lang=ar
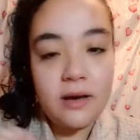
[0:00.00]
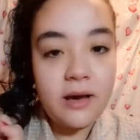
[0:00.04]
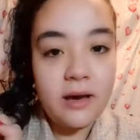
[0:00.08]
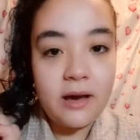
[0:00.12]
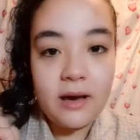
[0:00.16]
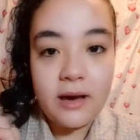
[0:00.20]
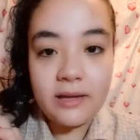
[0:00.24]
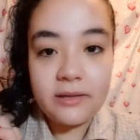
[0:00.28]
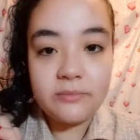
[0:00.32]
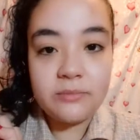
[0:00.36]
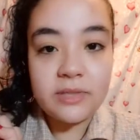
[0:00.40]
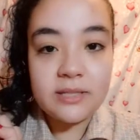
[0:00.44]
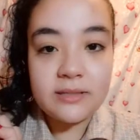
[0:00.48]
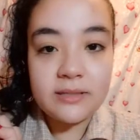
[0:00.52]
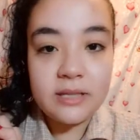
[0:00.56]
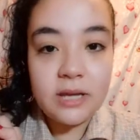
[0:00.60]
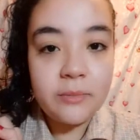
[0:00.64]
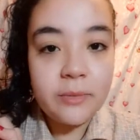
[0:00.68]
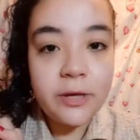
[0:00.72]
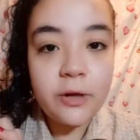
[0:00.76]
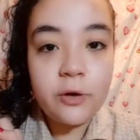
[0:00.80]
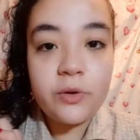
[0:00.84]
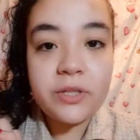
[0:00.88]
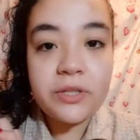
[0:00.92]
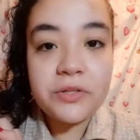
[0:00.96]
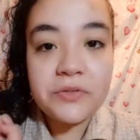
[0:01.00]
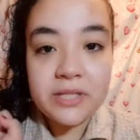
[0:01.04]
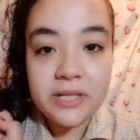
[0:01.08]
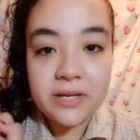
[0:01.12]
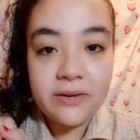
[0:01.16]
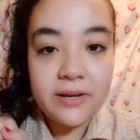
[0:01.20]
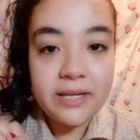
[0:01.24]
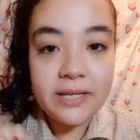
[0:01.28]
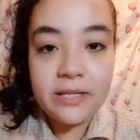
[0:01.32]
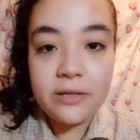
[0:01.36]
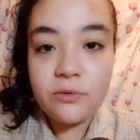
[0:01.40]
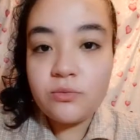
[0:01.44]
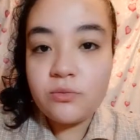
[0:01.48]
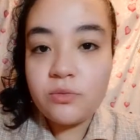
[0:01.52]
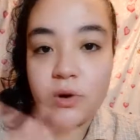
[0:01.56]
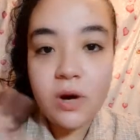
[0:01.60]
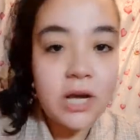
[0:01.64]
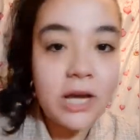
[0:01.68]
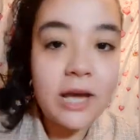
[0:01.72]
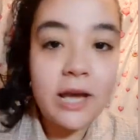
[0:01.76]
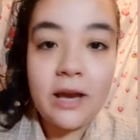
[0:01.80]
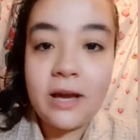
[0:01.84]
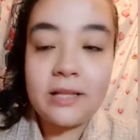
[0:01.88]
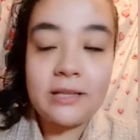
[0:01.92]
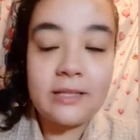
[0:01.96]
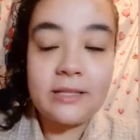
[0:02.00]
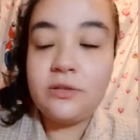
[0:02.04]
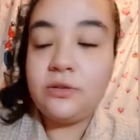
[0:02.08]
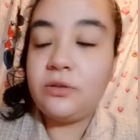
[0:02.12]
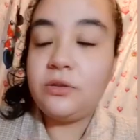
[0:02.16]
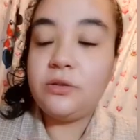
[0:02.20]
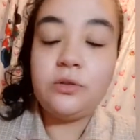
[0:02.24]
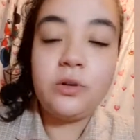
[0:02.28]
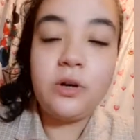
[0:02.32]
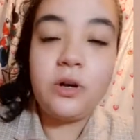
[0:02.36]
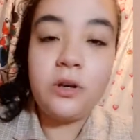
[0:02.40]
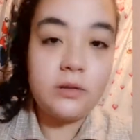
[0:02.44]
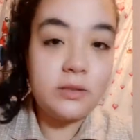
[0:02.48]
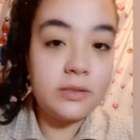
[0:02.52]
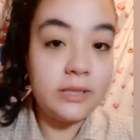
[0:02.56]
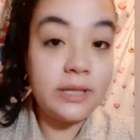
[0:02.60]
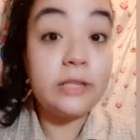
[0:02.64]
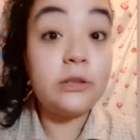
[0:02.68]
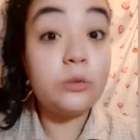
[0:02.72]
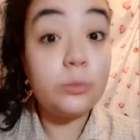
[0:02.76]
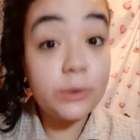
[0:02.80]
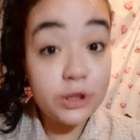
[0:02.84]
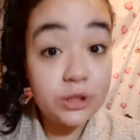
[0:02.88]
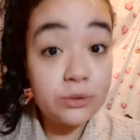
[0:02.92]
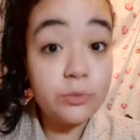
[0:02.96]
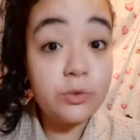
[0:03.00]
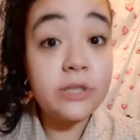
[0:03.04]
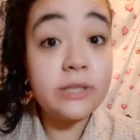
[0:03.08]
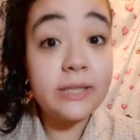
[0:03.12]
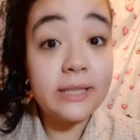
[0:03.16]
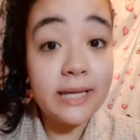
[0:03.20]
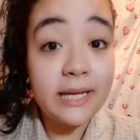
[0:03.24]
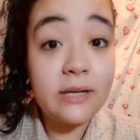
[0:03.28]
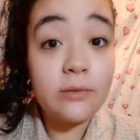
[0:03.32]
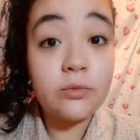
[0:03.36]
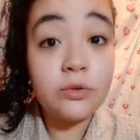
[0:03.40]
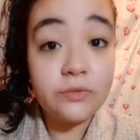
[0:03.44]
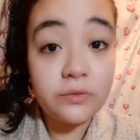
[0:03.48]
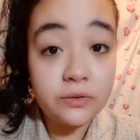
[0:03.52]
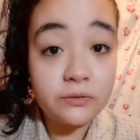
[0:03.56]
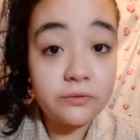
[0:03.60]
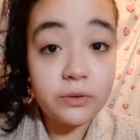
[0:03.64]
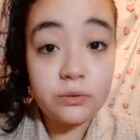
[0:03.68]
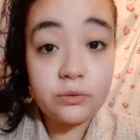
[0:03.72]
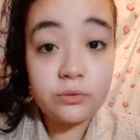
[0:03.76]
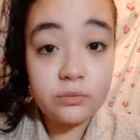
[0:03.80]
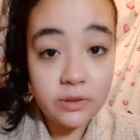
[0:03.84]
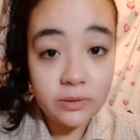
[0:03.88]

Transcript: هيمتصها منكم كده في ثواني وهتحسوا ان انتوا خلاص لا انتوا ماشي ممكن تتكلموا وتفضفضوا